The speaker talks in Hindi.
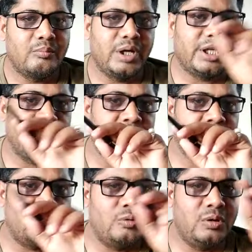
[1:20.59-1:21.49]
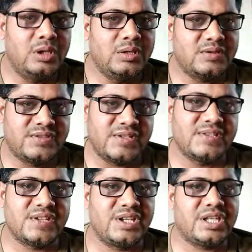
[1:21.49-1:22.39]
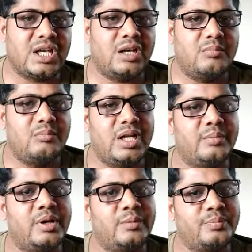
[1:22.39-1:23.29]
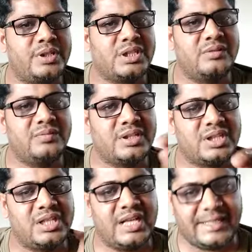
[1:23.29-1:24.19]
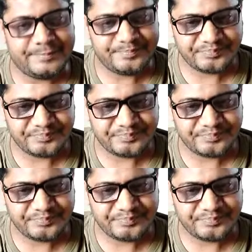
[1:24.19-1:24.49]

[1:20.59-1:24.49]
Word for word: बट्टे में कुल जनसंख्या बराबर प्रति व्यक्ति आय